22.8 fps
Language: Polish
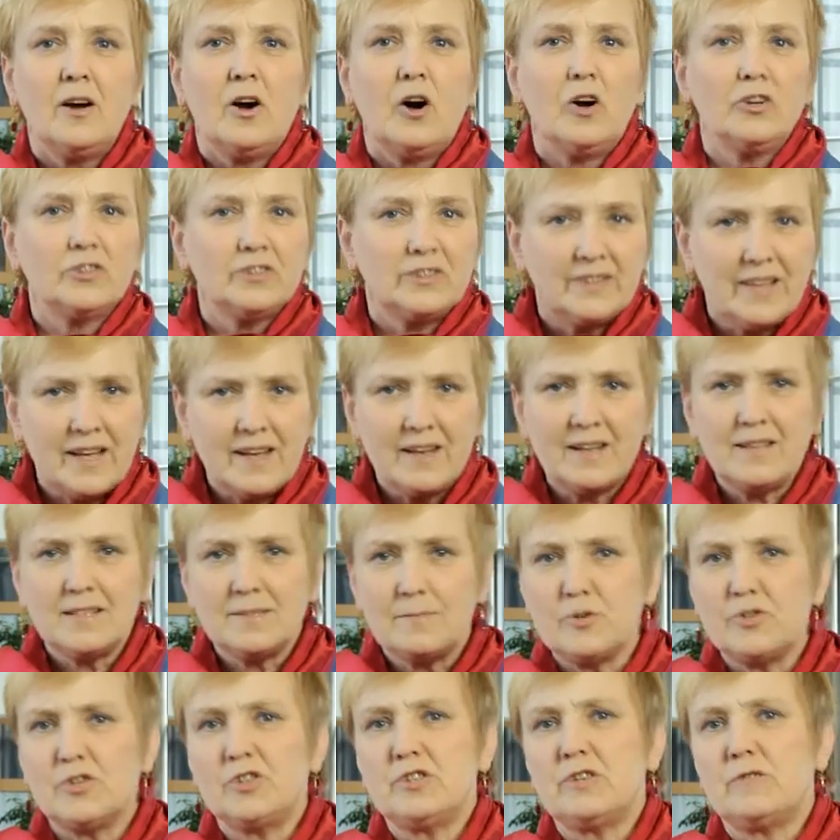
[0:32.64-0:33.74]
Od teraz
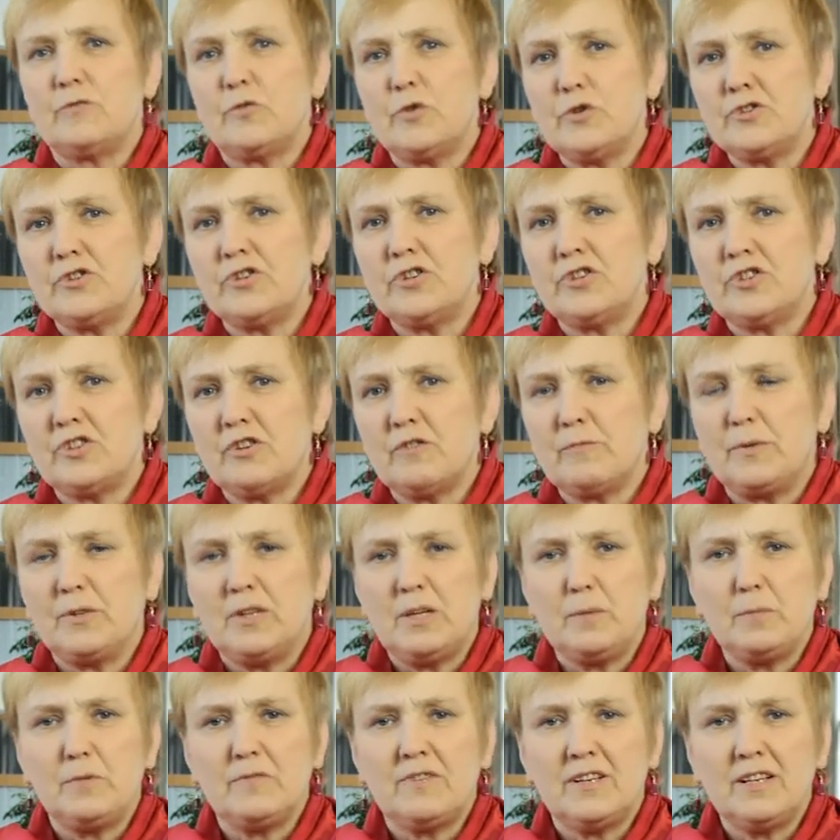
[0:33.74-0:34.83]
możecie włączyć się w
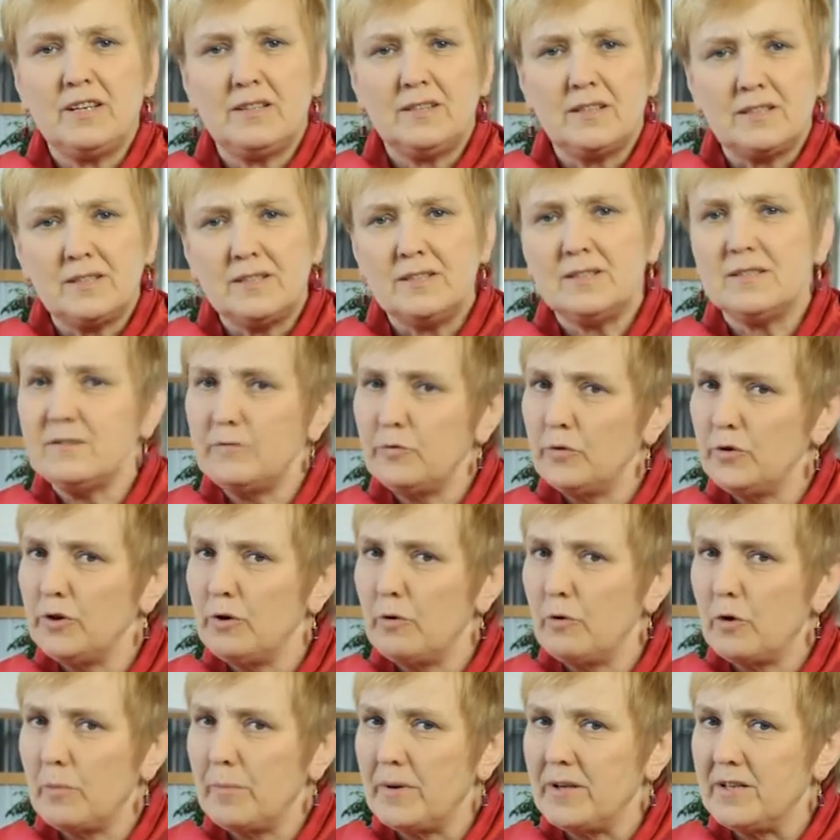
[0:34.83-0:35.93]
podejmowanie decyzji w Unii
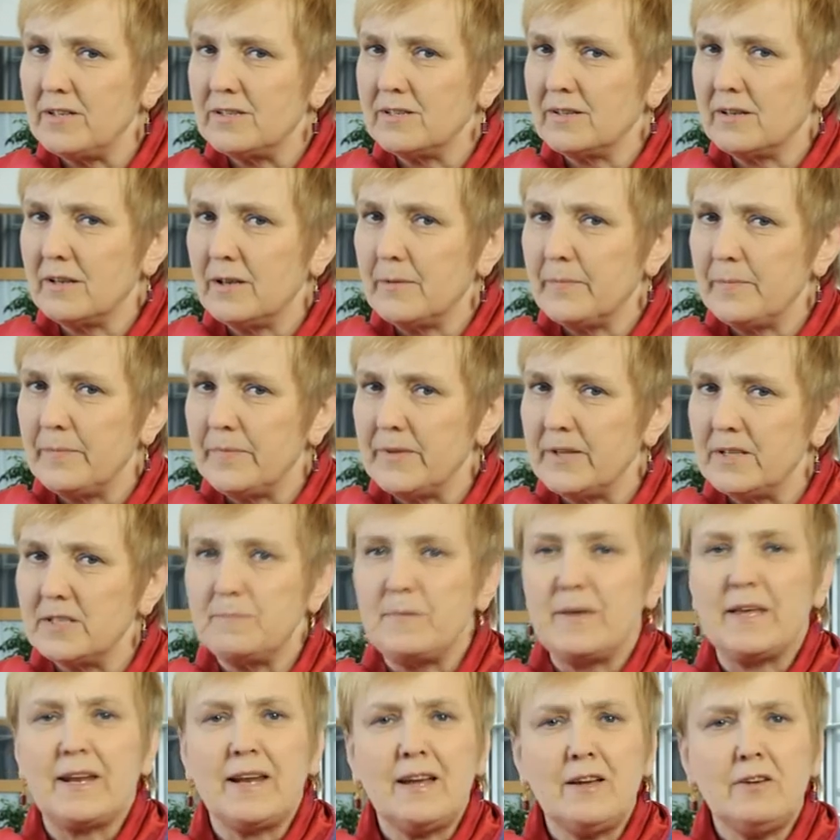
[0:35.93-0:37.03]
Europejskiej,
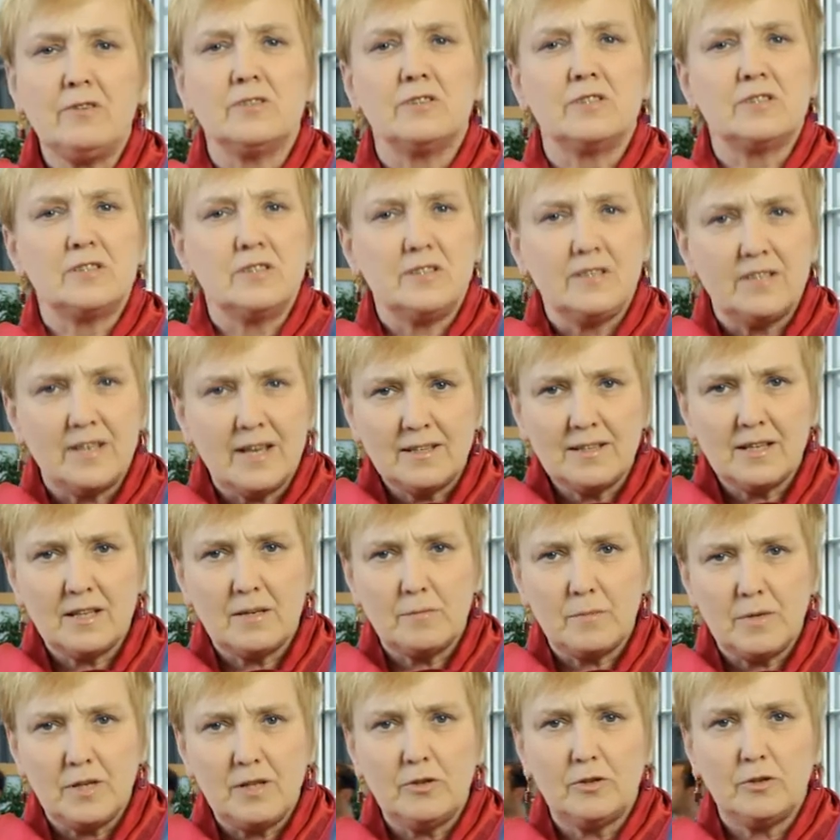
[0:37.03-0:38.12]
zbierając
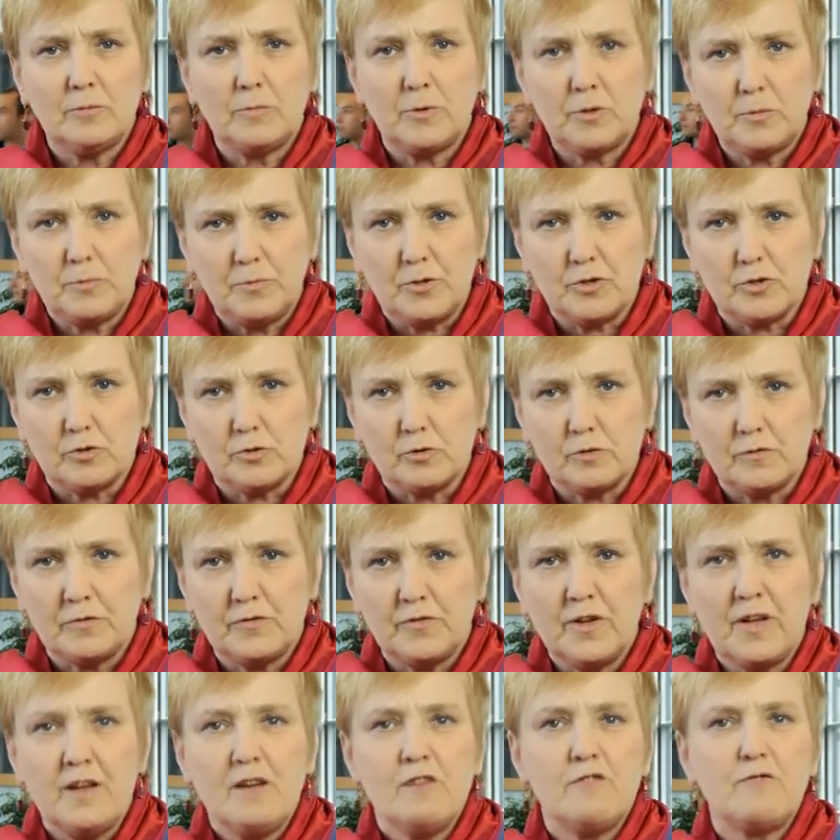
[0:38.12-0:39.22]
1 milion
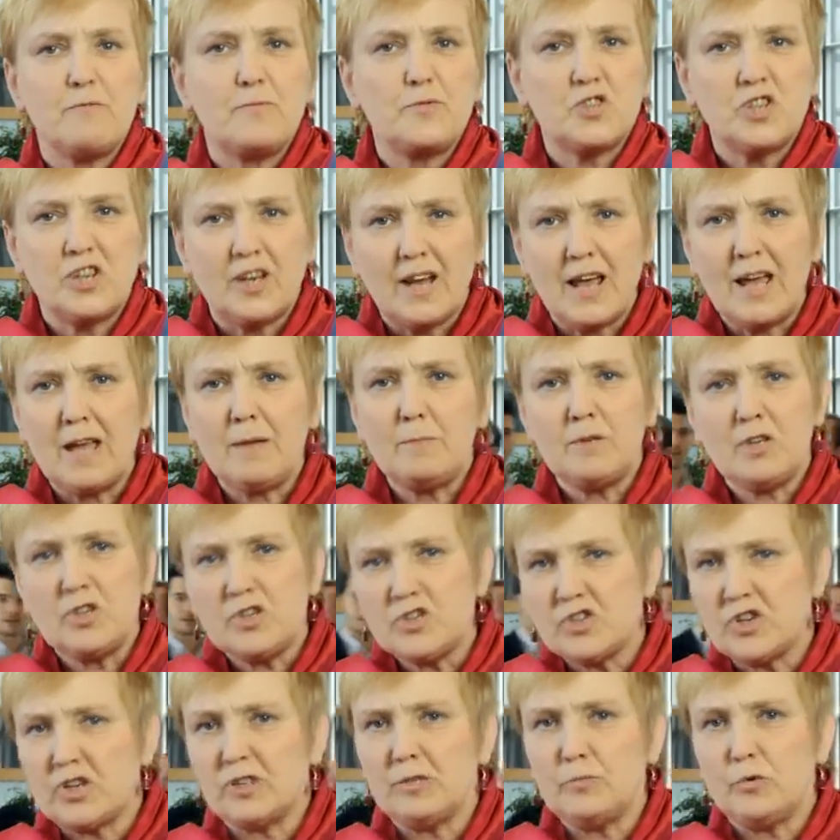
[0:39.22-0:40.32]
podpisów w przynajmniej
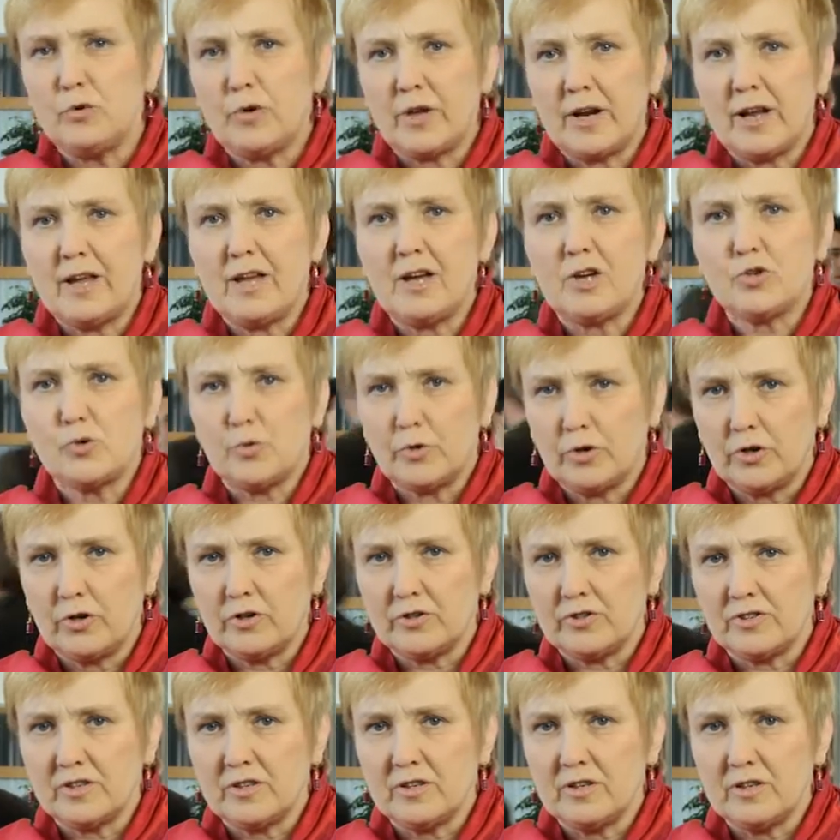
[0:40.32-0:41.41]
siedmiu krajach
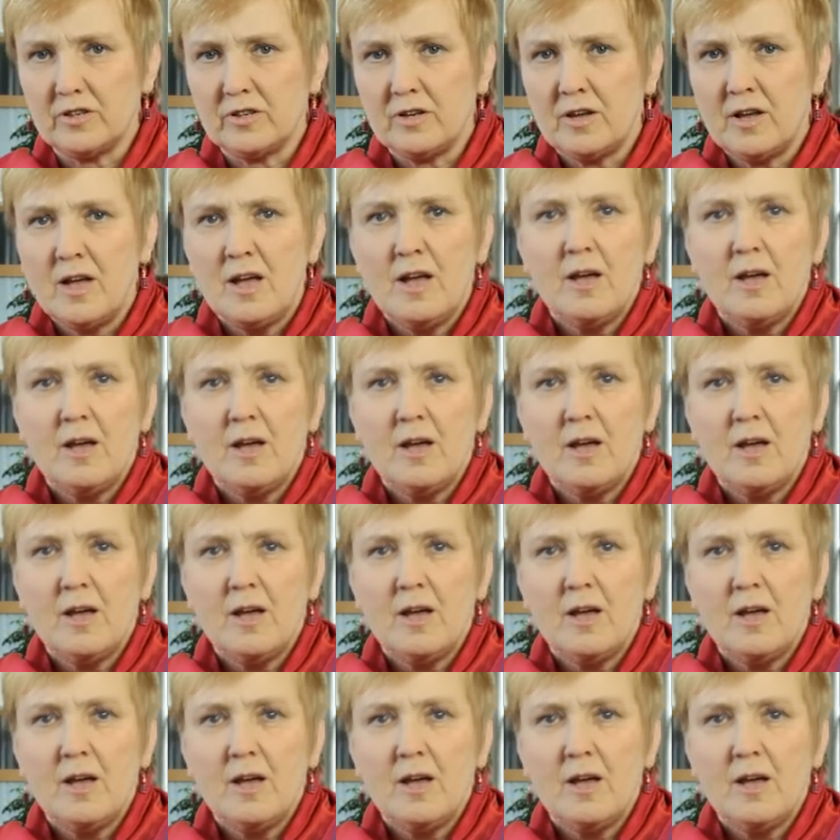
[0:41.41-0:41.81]
członkowskich.